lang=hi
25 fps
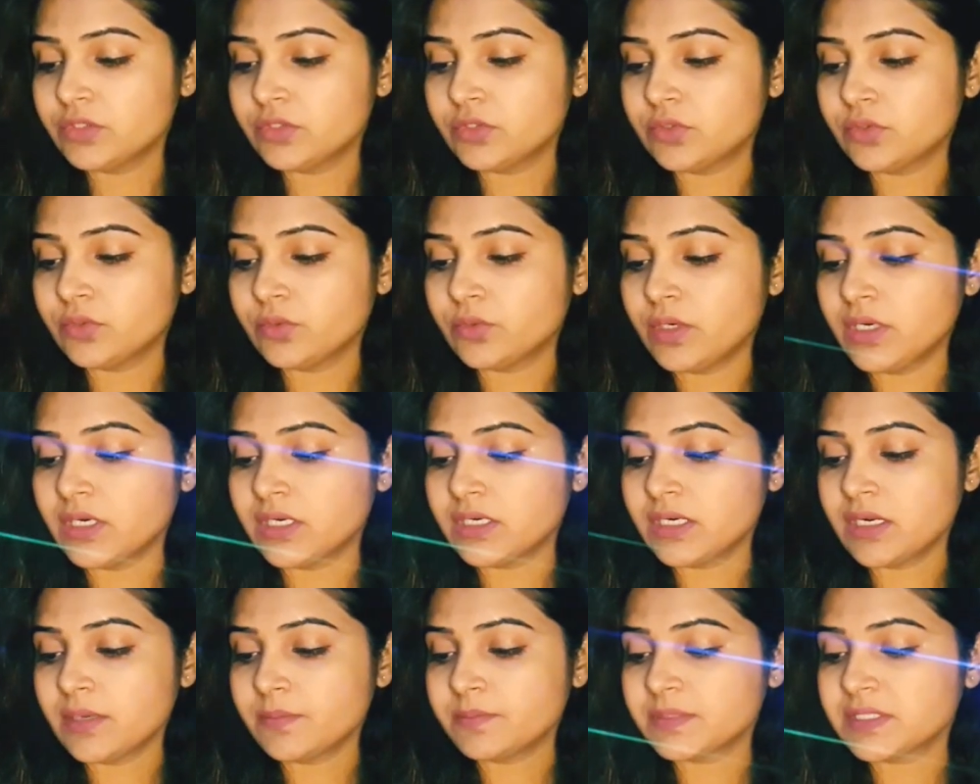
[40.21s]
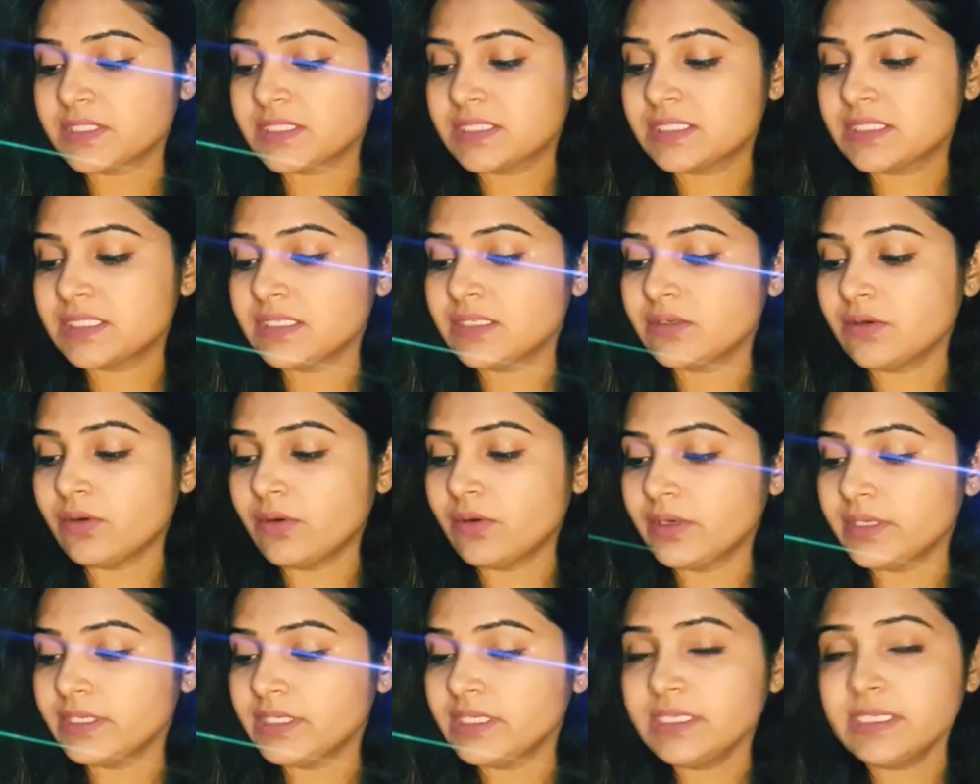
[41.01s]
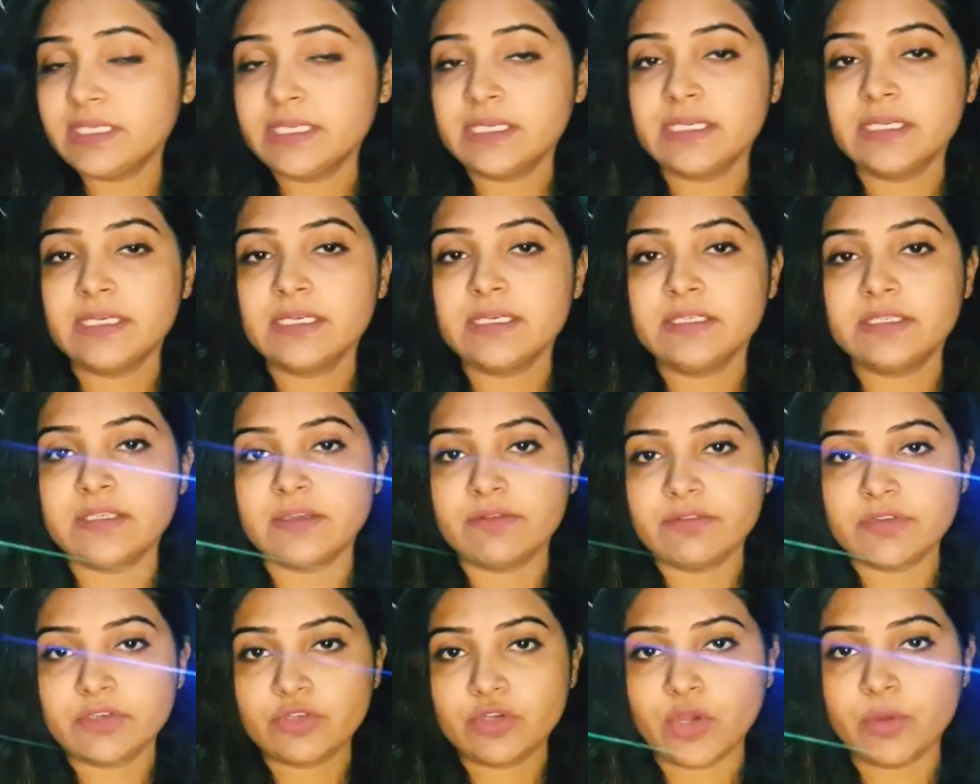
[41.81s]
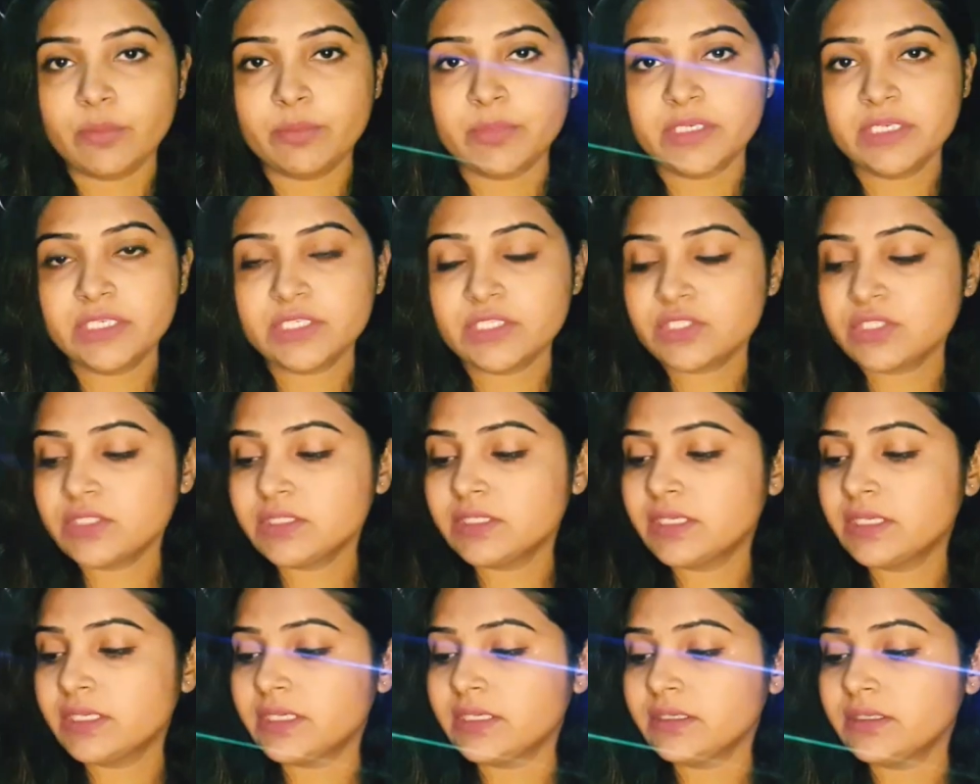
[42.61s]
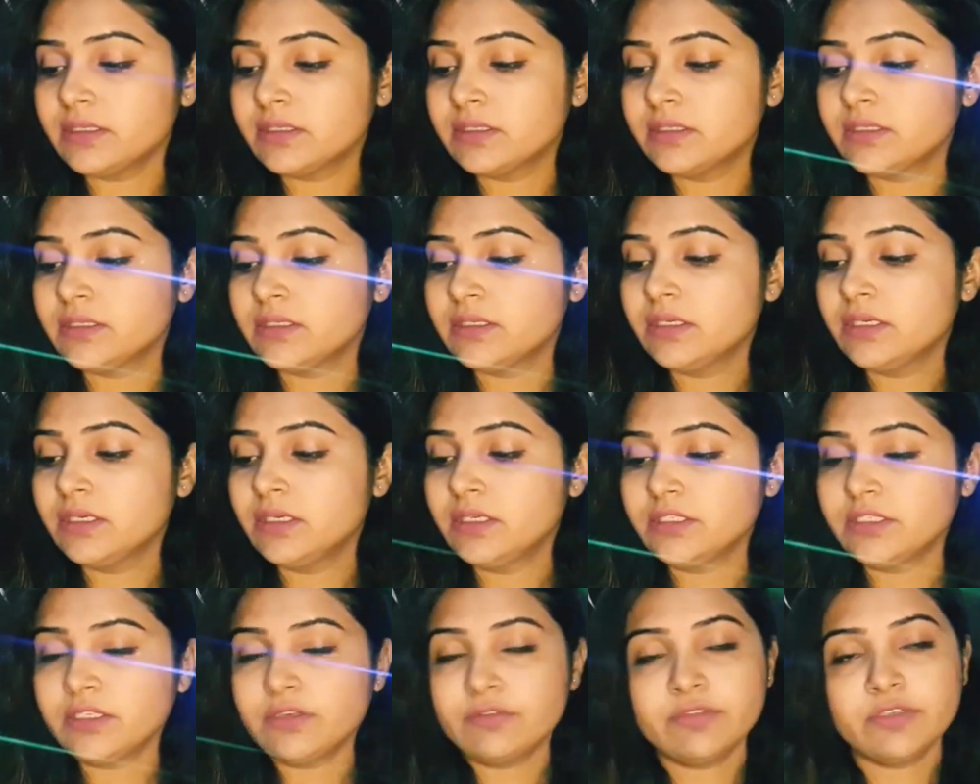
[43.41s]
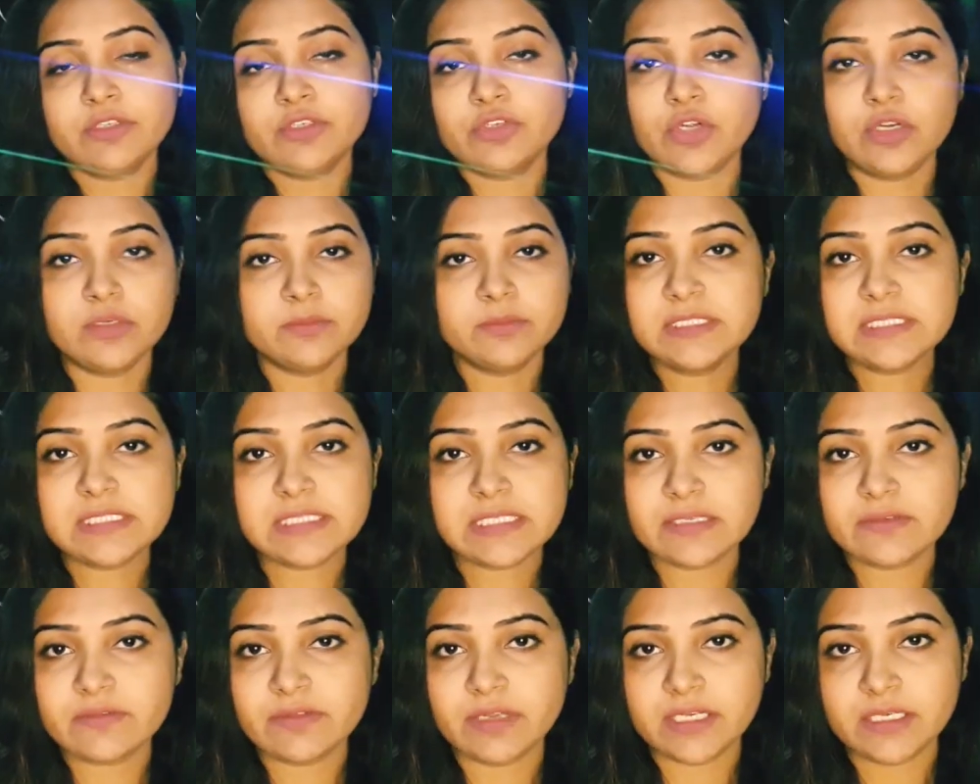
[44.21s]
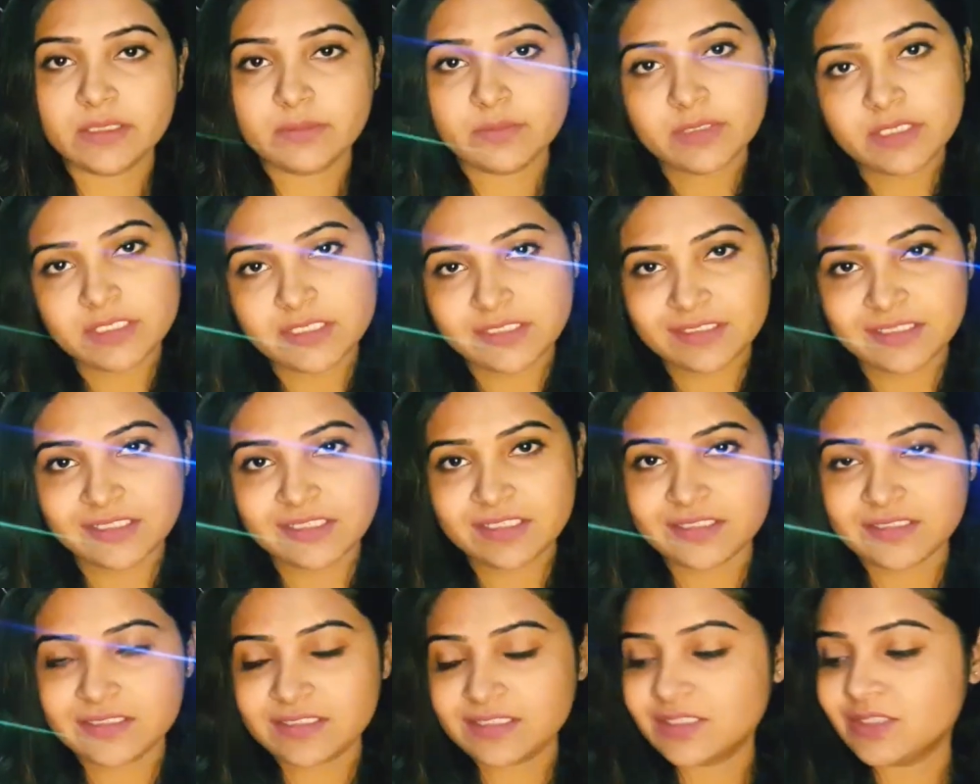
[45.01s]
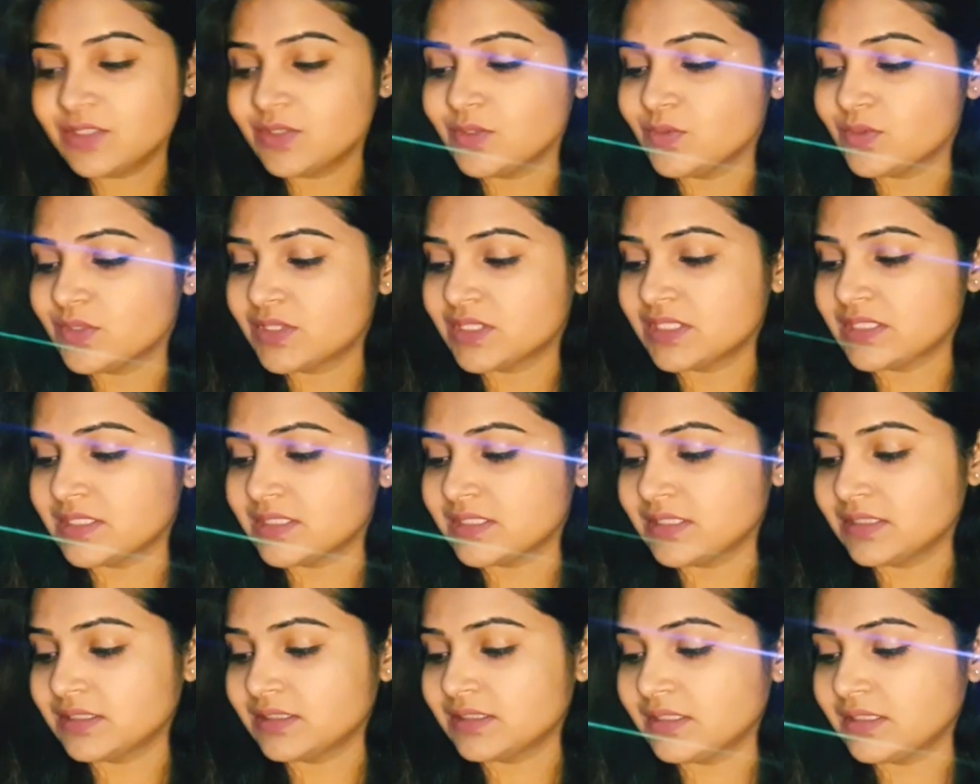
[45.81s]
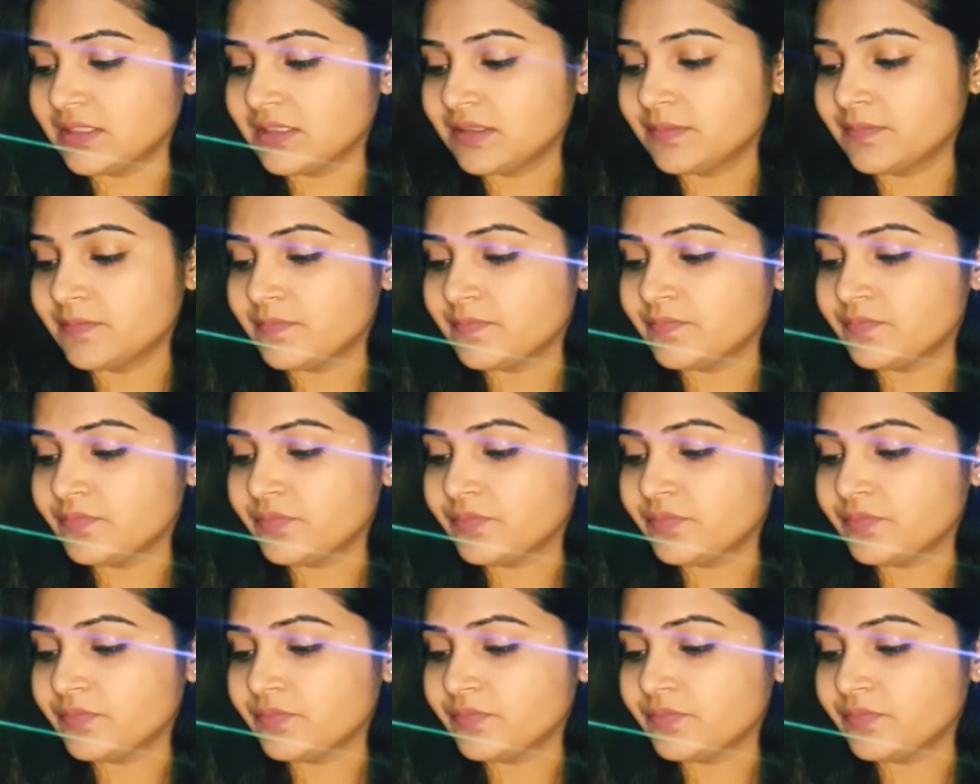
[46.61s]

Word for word: तो अगर आपकी स्किन ऑयली है या फिर कॉम्बिनेशन है या फिर नॉर्मल स्किन वाले भी इसे ईजिली यूज़ कर सकते हैं